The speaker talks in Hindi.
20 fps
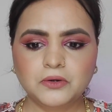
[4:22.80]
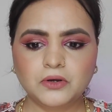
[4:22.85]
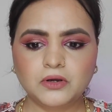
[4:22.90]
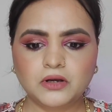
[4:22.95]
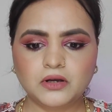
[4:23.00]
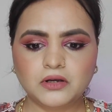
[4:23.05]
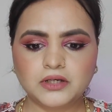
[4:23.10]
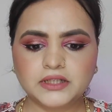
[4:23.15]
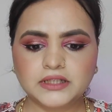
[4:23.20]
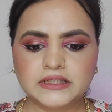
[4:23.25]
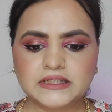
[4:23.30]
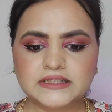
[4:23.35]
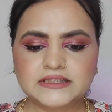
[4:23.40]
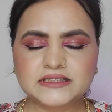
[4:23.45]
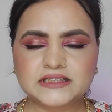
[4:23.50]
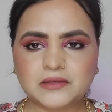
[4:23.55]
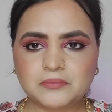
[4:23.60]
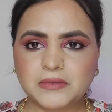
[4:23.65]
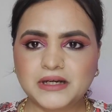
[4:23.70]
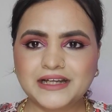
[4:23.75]
और
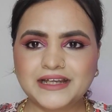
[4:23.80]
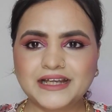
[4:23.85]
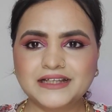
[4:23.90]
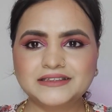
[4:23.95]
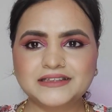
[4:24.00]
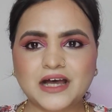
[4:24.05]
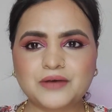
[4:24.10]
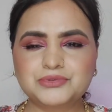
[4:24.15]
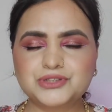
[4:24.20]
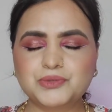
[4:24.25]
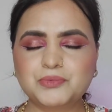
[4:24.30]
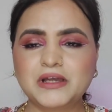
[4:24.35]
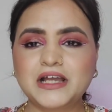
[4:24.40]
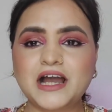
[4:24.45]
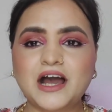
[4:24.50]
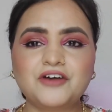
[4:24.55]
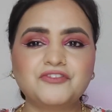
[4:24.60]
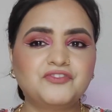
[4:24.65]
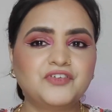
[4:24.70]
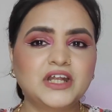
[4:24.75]
समर के हिसाब से भी
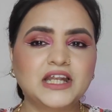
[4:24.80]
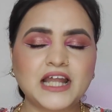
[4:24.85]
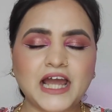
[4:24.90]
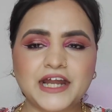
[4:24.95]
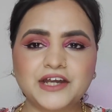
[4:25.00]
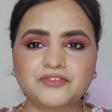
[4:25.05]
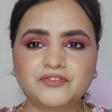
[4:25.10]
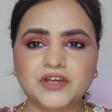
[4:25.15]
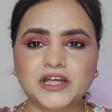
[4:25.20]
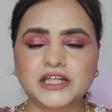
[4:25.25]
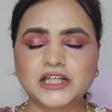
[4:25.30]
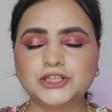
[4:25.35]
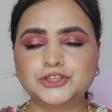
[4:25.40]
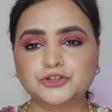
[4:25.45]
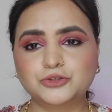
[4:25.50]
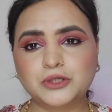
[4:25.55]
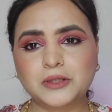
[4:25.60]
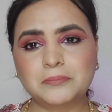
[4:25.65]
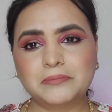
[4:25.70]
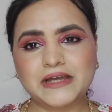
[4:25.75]
काफ़ी लाइट वेट है
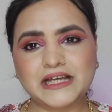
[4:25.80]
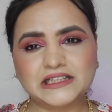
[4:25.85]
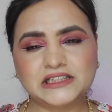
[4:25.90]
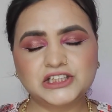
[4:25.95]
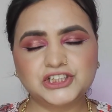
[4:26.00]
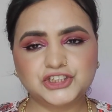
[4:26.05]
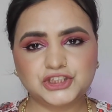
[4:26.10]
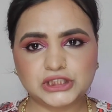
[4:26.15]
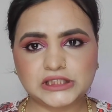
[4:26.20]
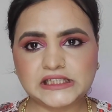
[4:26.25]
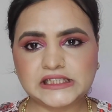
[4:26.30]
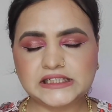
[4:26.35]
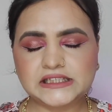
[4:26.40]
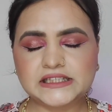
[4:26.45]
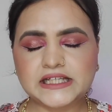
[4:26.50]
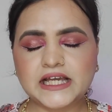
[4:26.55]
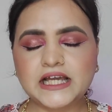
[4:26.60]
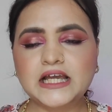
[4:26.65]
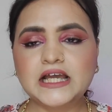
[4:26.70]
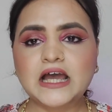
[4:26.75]
जो कि बेस्ट
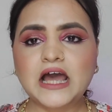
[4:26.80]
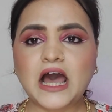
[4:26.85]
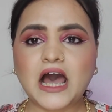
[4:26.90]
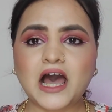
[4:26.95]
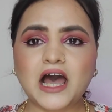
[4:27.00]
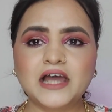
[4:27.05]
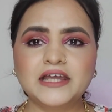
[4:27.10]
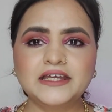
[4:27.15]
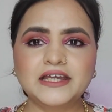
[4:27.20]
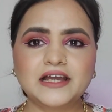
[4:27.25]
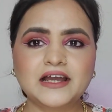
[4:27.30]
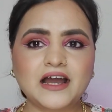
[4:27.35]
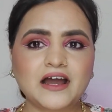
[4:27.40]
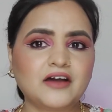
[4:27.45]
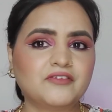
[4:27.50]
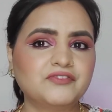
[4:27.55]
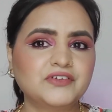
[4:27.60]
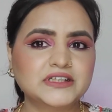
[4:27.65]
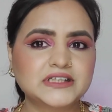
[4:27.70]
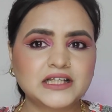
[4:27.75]
चीज़ है हाँ ये
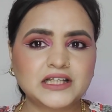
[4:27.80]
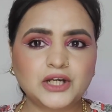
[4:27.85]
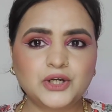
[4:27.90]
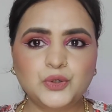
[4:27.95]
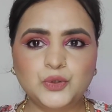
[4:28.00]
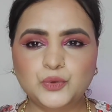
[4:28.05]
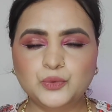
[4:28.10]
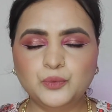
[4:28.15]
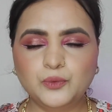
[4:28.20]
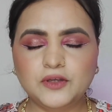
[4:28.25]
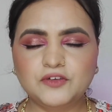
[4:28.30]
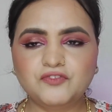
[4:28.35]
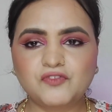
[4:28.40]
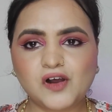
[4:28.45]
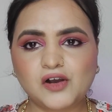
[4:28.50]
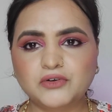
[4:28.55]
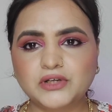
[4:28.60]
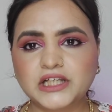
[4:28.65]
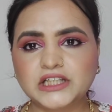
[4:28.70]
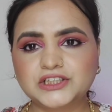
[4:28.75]
काफ़ी ज़्यादा डूई
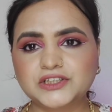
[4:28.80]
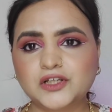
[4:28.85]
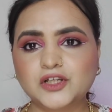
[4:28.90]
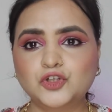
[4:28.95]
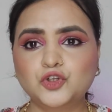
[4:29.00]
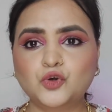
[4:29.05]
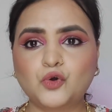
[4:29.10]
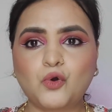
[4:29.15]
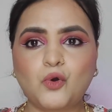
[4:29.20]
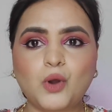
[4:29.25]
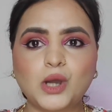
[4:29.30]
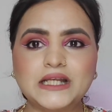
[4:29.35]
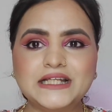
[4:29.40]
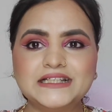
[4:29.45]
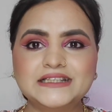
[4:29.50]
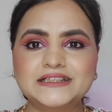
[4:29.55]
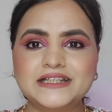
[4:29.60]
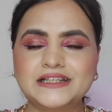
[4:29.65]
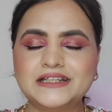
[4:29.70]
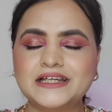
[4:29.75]
फाउंडेशन तो ऑयली
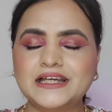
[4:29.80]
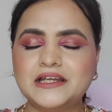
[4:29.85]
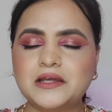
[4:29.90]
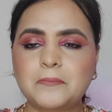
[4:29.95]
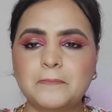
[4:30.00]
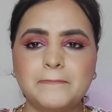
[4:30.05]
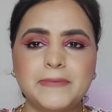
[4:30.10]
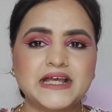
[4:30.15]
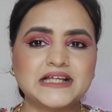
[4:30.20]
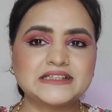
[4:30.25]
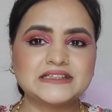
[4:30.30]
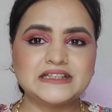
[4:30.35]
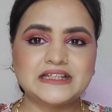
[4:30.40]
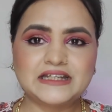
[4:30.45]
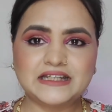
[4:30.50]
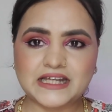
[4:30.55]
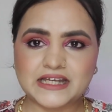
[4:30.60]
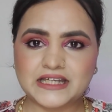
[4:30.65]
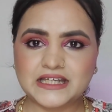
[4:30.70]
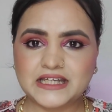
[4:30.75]
स्किन के लिए बेस्ट
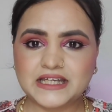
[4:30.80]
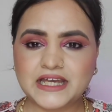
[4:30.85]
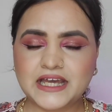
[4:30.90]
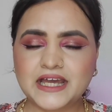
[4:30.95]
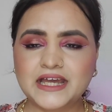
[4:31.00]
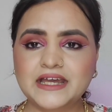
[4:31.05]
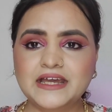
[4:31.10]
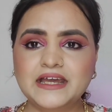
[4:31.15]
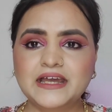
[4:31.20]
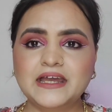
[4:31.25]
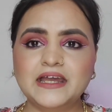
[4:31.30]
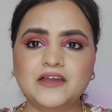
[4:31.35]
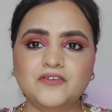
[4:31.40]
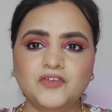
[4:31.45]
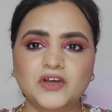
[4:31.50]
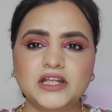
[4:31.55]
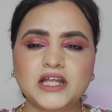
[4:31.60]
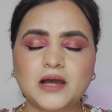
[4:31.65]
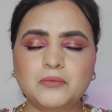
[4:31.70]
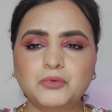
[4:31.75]
नहीं है
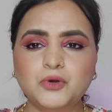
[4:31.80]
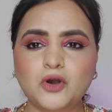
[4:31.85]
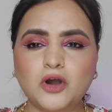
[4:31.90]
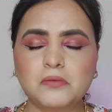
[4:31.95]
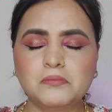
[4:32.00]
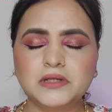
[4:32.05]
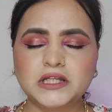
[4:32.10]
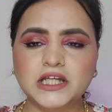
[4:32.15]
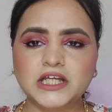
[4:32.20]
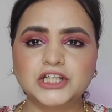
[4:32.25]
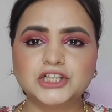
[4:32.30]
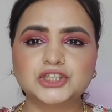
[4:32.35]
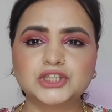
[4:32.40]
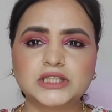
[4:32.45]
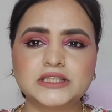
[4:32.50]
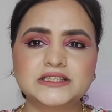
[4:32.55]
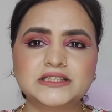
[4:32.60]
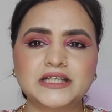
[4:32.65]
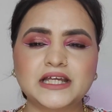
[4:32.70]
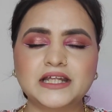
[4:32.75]
इवन आप
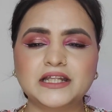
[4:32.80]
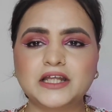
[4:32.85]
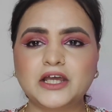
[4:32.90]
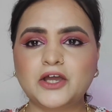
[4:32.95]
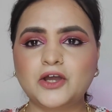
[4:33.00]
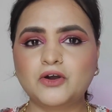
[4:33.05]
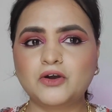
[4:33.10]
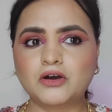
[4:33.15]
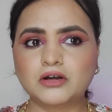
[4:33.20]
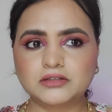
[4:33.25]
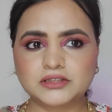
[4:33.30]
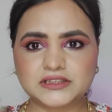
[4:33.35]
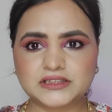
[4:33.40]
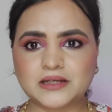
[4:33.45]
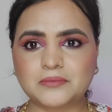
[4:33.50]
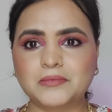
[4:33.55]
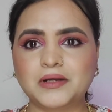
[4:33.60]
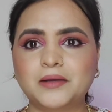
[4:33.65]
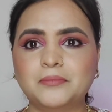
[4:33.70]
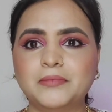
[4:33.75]
कॉम्बिनेशनल स्किन है और
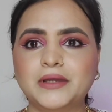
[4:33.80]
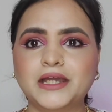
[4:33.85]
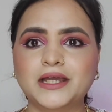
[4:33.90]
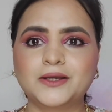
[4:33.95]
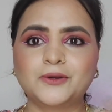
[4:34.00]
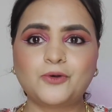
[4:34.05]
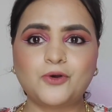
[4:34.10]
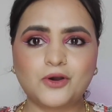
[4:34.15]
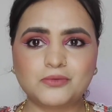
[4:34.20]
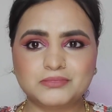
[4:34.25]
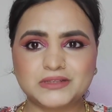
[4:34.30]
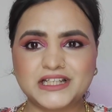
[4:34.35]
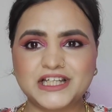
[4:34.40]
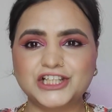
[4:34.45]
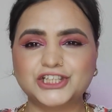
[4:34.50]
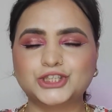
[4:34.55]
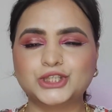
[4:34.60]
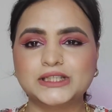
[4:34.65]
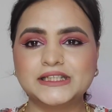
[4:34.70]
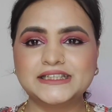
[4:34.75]
समर में
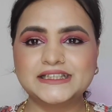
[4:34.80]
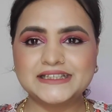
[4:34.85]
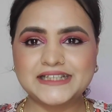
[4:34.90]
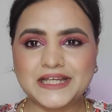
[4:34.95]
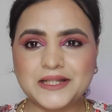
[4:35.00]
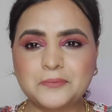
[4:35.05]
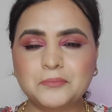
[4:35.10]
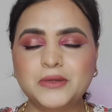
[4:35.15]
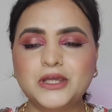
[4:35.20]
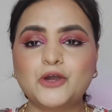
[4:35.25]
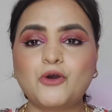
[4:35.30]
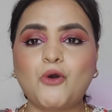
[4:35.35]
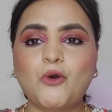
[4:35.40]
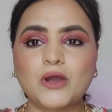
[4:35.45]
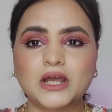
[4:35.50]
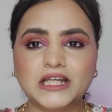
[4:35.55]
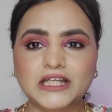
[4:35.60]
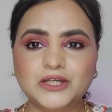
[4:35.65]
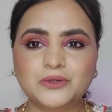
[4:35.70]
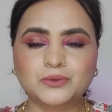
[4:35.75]
कॉम्बिनेशनल स्किन भी
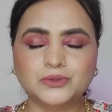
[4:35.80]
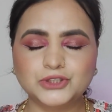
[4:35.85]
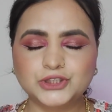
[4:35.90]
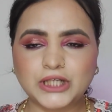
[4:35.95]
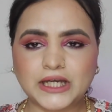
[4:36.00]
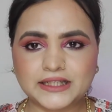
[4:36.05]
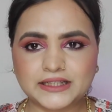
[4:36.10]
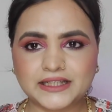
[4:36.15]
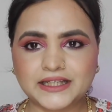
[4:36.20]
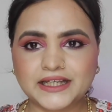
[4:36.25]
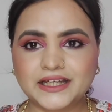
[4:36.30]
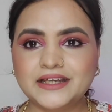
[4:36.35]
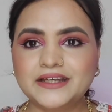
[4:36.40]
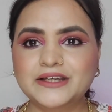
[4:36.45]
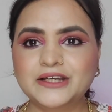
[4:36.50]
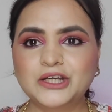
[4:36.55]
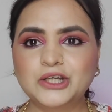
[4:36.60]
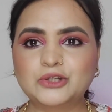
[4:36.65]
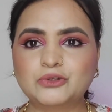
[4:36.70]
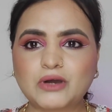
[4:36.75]
ऑयली हो जाते हैं
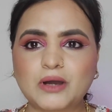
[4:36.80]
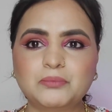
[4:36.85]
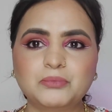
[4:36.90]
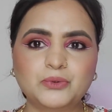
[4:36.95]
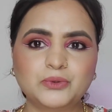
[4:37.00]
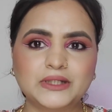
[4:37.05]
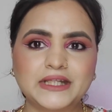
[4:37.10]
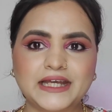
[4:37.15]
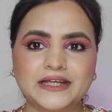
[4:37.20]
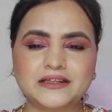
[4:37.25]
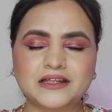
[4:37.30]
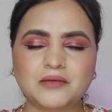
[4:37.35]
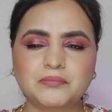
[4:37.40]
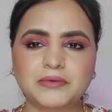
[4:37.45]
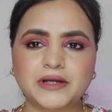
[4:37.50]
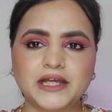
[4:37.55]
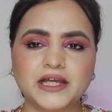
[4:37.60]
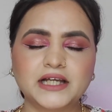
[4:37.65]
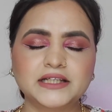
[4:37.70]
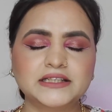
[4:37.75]
तो आपको देखना
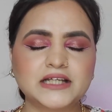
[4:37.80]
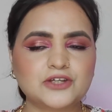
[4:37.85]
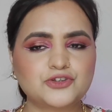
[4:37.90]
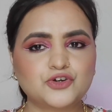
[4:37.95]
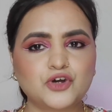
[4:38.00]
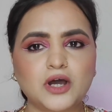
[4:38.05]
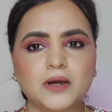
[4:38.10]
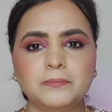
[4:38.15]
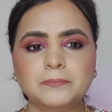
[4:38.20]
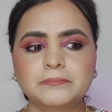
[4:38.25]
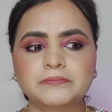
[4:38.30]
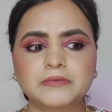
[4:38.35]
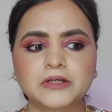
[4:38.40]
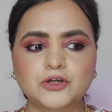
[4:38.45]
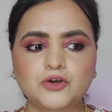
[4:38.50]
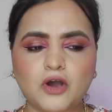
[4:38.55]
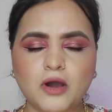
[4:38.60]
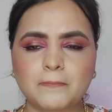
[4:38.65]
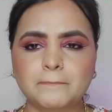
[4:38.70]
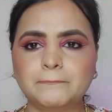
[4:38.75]
पड़ेगा या तो आप
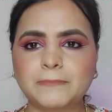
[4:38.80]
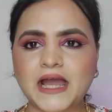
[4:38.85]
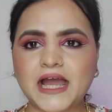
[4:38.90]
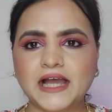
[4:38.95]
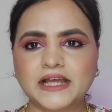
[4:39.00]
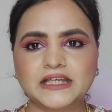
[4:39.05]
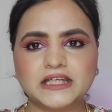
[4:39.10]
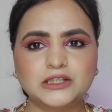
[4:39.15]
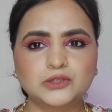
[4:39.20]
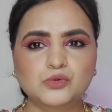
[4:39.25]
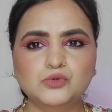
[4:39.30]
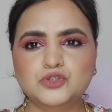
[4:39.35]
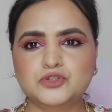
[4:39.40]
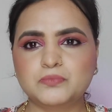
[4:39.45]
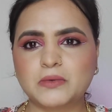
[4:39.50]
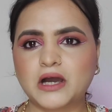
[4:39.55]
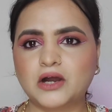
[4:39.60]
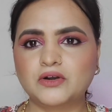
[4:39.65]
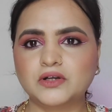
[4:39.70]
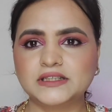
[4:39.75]
कॉम्पैक्ट या लूज
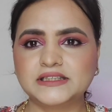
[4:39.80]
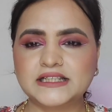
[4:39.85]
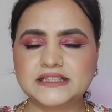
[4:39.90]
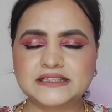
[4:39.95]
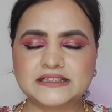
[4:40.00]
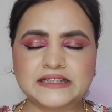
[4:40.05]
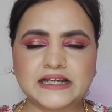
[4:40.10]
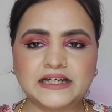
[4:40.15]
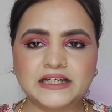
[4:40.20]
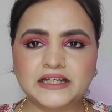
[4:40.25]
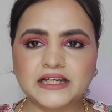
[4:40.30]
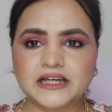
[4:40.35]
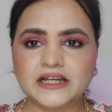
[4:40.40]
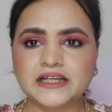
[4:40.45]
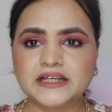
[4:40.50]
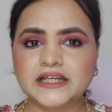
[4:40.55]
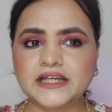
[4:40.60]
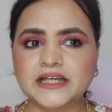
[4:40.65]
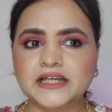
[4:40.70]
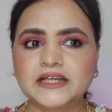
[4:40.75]
पाउडर से सेट
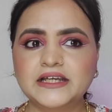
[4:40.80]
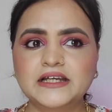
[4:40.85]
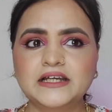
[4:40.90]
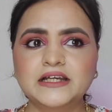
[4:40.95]
करिए